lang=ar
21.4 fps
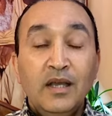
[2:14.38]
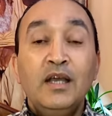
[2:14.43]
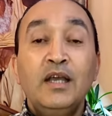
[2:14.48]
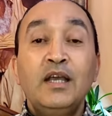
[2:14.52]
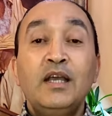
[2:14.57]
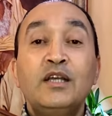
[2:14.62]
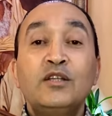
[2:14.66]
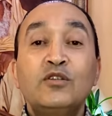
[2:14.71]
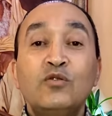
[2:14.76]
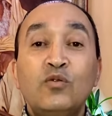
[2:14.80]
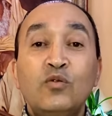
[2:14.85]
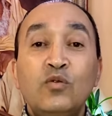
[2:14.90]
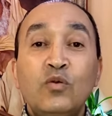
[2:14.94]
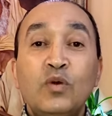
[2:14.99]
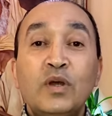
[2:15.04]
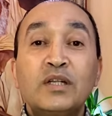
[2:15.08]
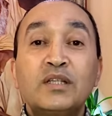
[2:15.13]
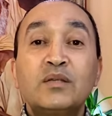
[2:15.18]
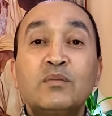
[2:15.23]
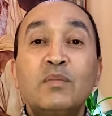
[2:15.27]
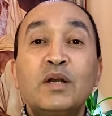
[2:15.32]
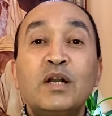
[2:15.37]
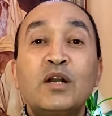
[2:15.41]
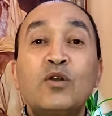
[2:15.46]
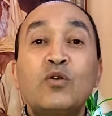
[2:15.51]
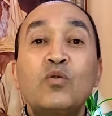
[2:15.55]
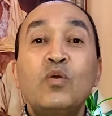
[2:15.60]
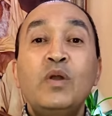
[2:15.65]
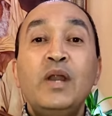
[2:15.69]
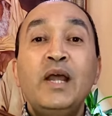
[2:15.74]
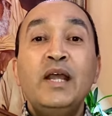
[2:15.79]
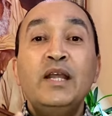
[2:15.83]
كتكونوا
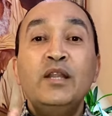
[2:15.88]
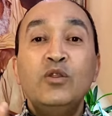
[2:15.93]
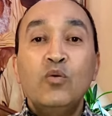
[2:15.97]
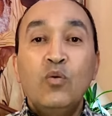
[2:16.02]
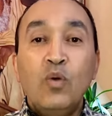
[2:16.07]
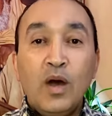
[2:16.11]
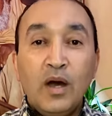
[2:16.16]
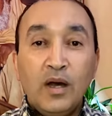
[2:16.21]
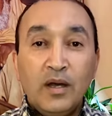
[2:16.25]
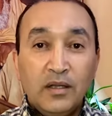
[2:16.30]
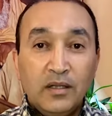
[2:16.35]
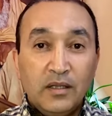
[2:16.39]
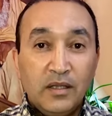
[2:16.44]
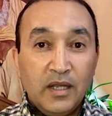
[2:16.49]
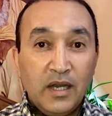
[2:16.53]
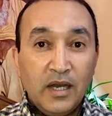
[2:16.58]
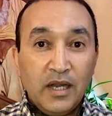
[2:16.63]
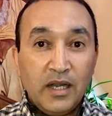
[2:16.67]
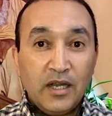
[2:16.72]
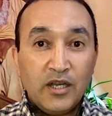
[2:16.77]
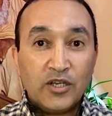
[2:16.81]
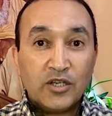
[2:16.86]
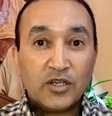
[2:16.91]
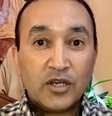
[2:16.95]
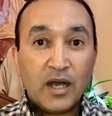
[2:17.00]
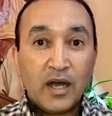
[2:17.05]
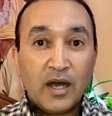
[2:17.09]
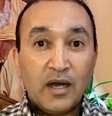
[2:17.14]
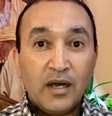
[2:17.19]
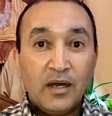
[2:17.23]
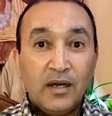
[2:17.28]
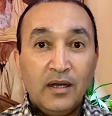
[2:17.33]
كتمروا العدوى ديال
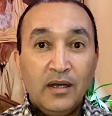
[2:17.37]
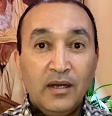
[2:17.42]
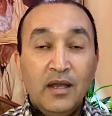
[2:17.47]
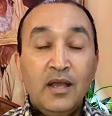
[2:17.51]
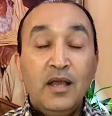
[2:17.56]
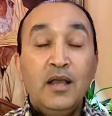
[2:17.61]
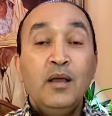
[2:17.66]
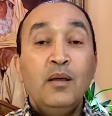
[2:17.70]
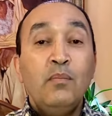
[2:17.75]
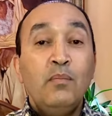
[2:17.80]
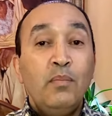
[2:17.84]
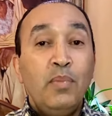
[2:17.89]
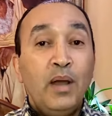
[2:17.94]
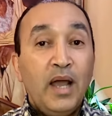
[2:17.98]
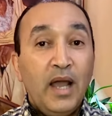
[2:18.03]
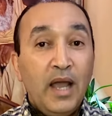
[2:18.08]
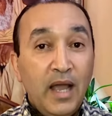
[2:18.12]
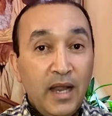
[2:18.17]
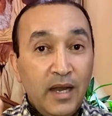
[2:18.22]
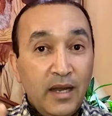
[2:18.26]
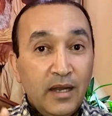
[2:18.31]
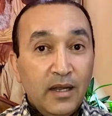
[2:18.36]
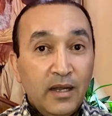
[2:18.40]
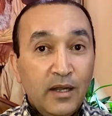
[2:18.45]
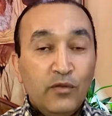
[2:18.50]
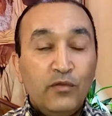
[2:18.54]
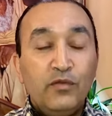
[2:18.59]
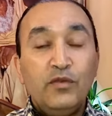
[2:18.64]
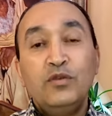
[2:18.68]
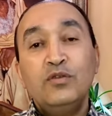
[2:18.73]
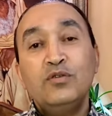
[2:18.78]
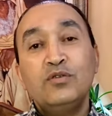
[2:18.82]
الاشاعه بحال
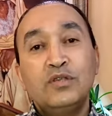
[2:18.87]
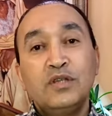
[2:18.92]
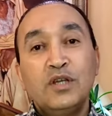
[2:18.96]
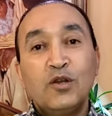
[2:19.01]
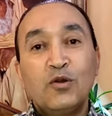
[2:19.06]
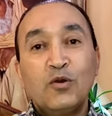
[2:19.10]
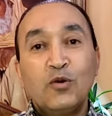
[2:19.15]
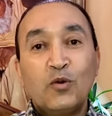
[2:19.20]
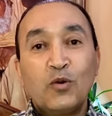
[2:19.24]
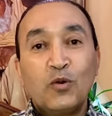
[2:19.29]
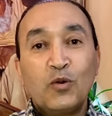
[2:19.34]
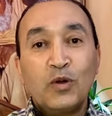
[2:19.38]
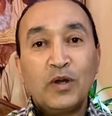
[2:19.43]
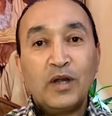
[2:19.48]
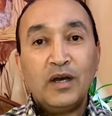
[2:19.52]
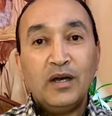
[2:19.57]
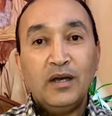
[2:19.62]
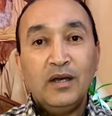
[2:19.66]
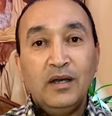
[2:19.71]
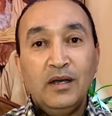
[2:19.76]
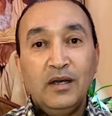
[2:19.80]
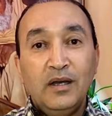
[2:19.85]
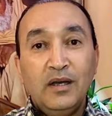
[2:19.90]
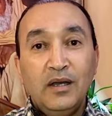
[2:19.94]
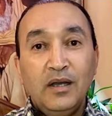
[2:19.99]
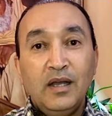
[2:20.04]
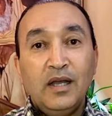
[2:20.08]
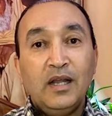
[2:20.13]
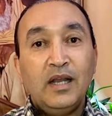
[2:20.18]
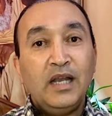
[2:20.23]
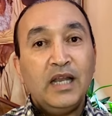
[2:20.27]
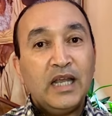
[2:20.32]
الفيروس ديال كورونا
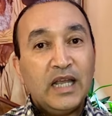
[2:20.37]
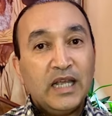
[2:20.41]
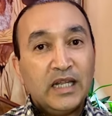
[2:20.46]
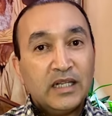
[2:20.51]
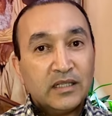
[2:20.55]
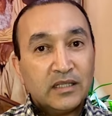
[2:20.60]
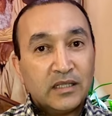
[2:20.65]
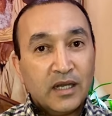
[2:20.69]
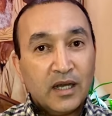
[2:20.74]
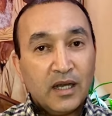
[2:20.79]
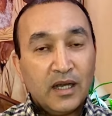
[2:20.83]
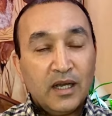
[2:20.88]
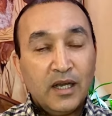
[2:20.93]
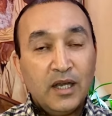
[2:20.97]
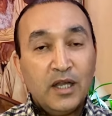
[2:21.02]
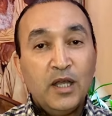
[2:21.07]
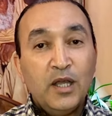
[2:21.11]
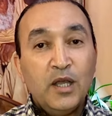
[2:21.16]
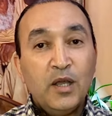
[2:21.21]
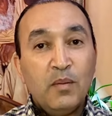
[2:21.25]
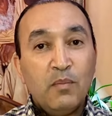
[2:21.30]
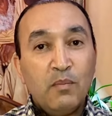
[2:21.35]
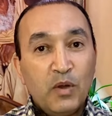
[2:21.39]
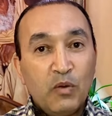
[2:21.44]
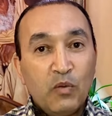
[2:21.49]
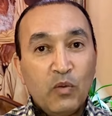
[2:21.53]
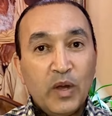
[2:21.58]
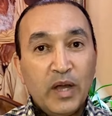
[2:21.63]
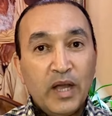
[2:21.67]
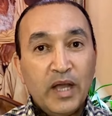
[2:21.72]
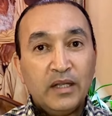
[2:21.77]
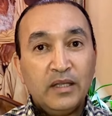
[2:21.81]
اللي كينتقل من
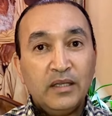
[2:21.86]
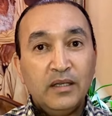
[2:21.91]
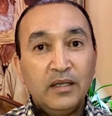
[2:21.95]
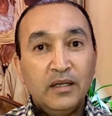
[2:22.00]
واحد